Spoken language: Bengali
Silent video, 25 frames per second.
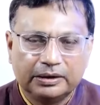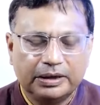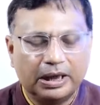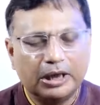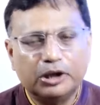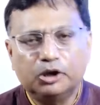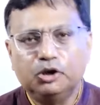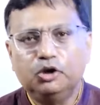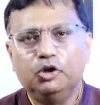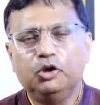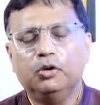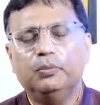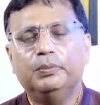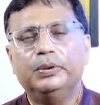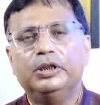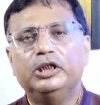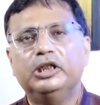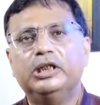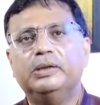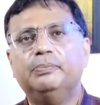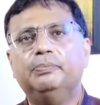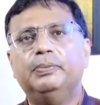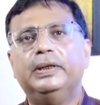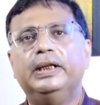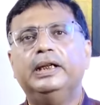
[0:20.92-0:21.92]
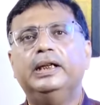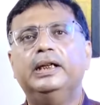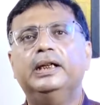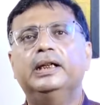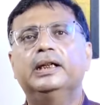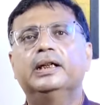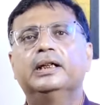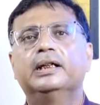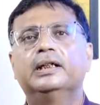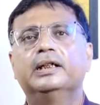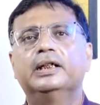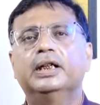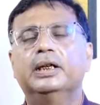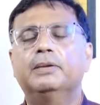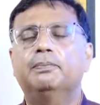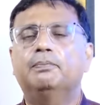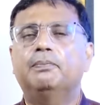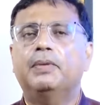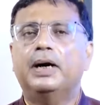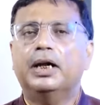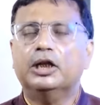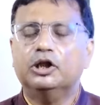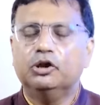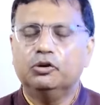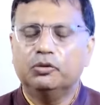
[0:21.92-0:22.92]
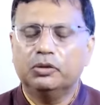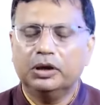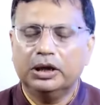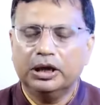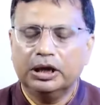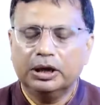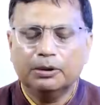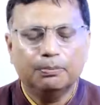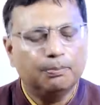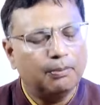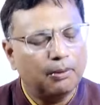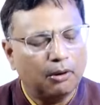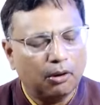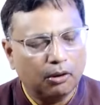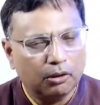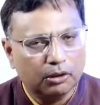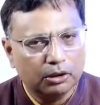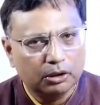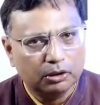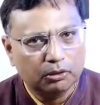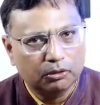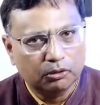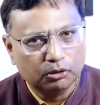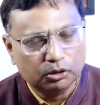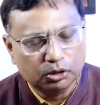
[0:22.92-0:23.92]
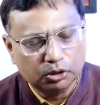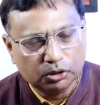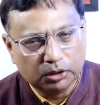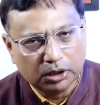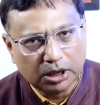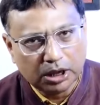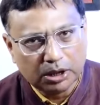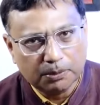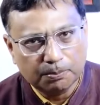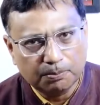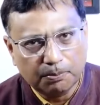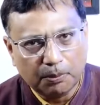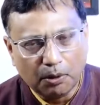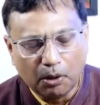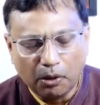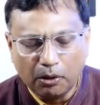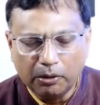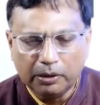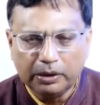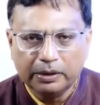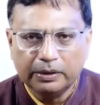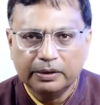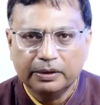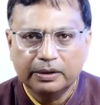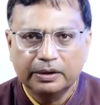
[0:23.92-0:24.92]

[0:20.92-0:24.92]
রাজ্য বিজেপি নির্বাচনের ফল ঘোষণার পর